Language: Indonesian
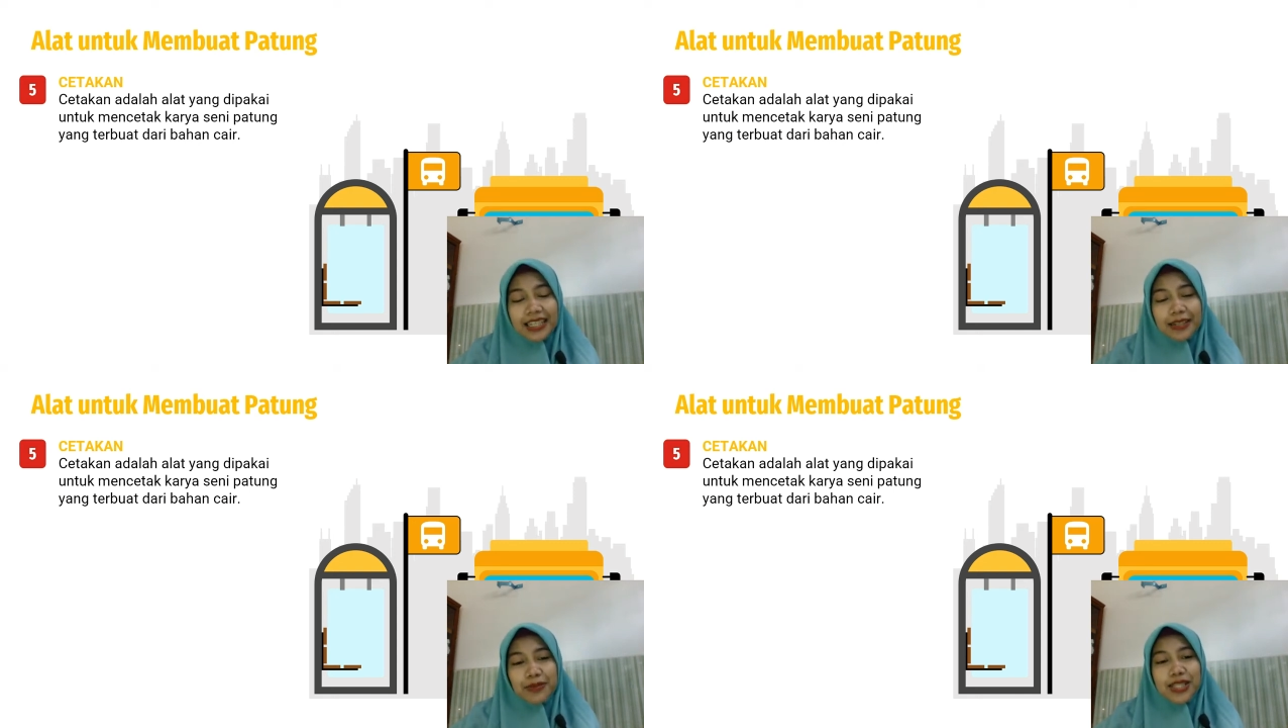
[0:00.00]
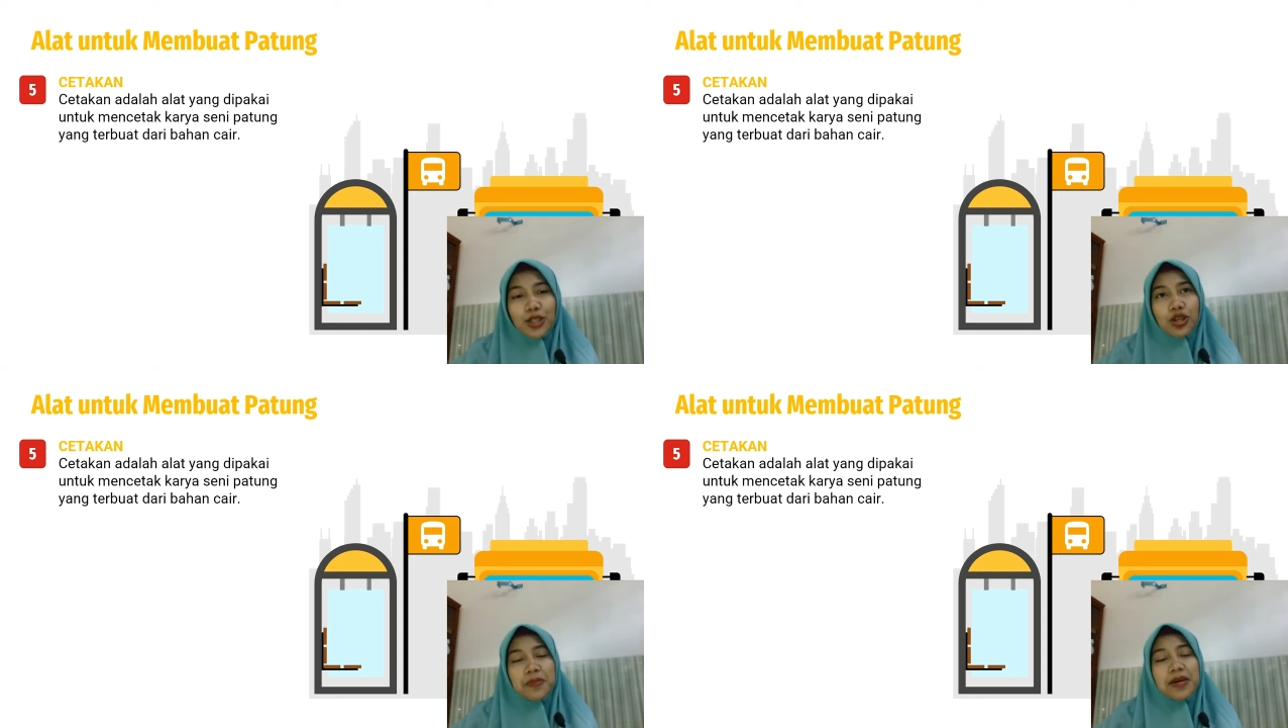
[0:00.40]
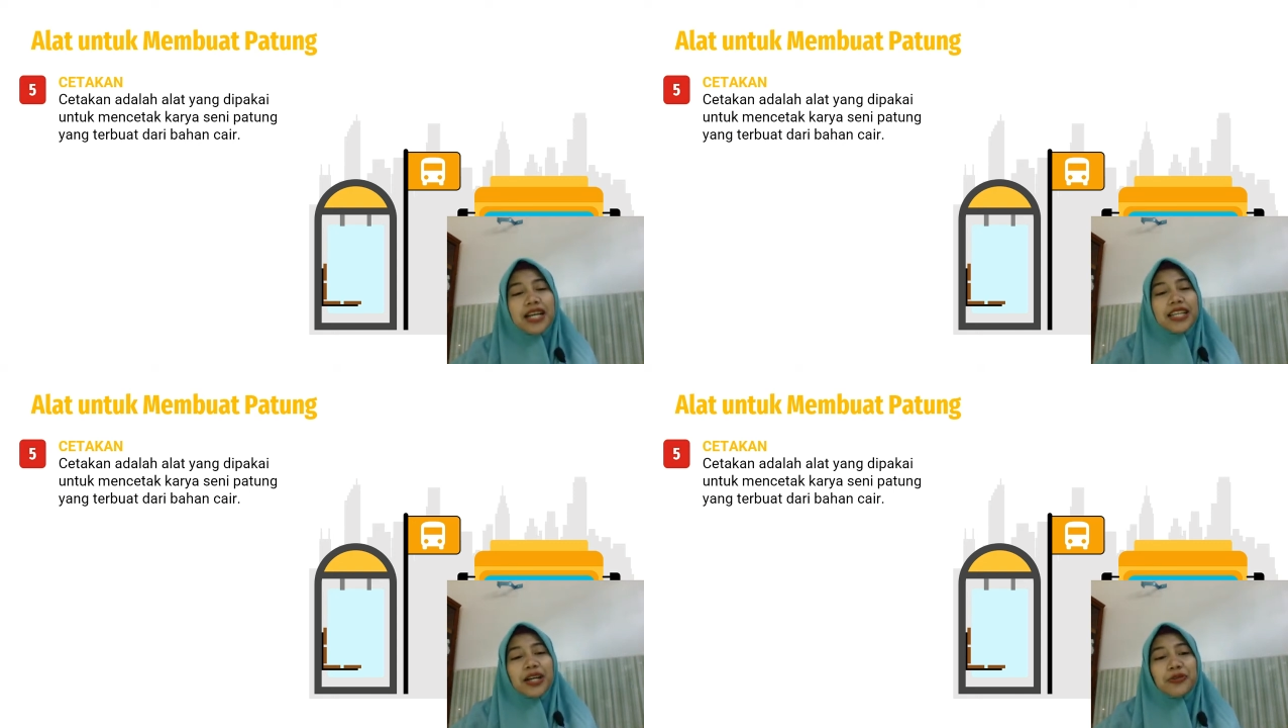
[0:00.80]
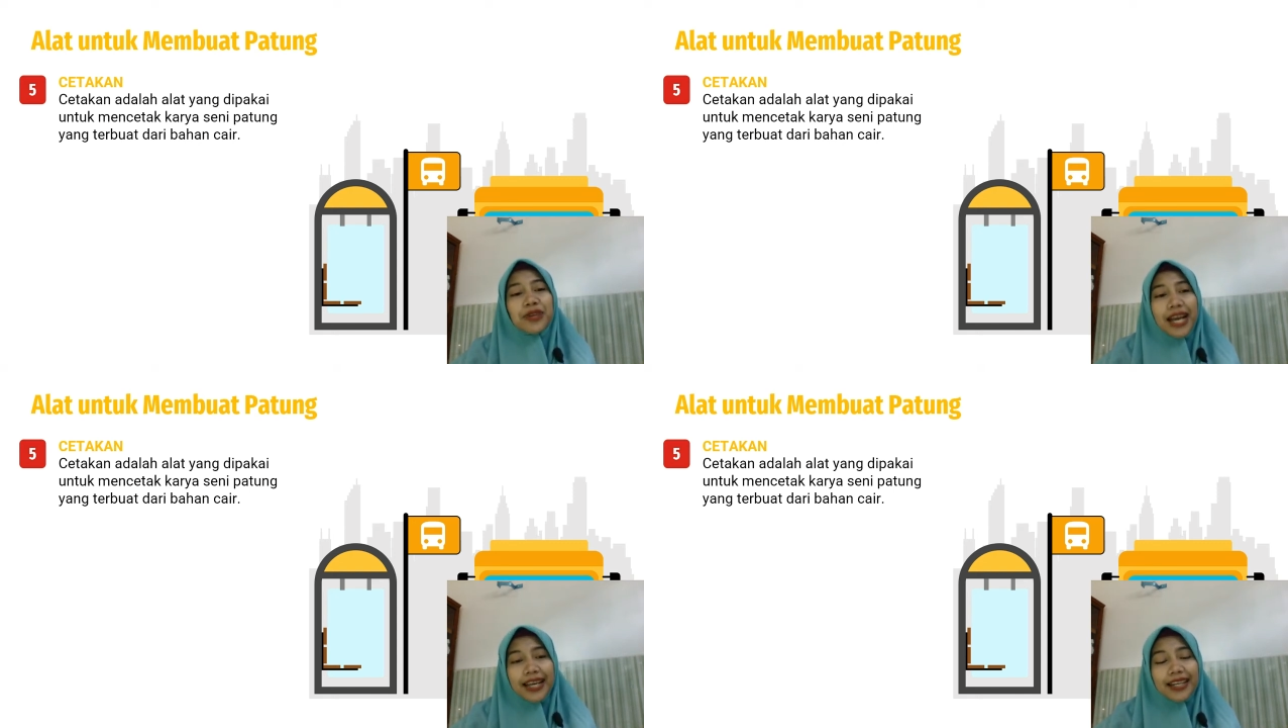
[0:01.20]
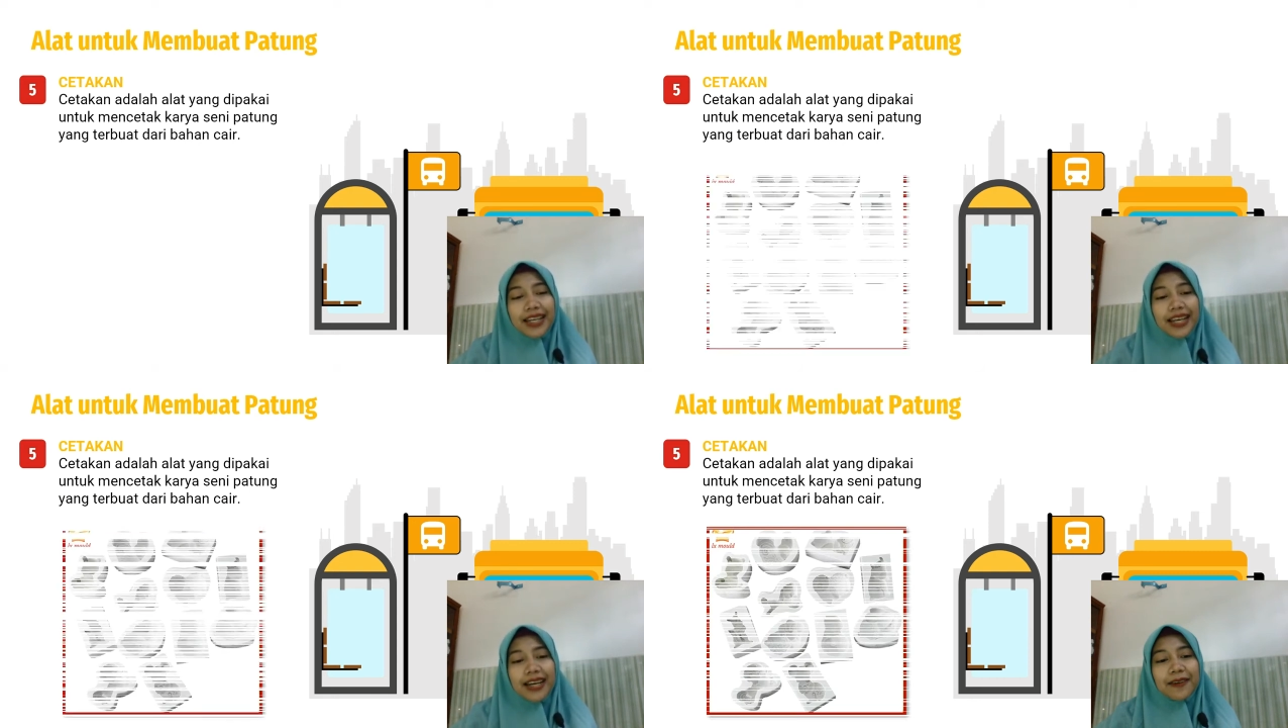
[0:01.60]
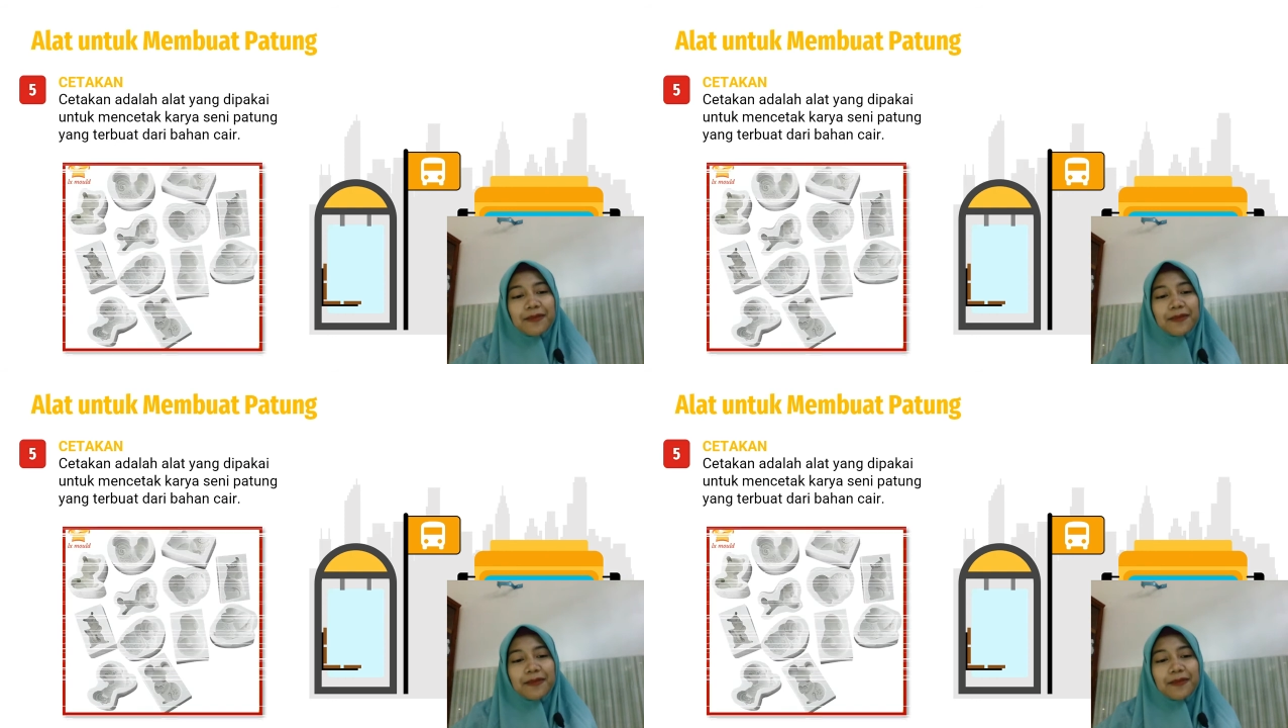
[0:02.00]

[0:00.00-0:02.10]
Bisa juga bahan yang lunak enak ya.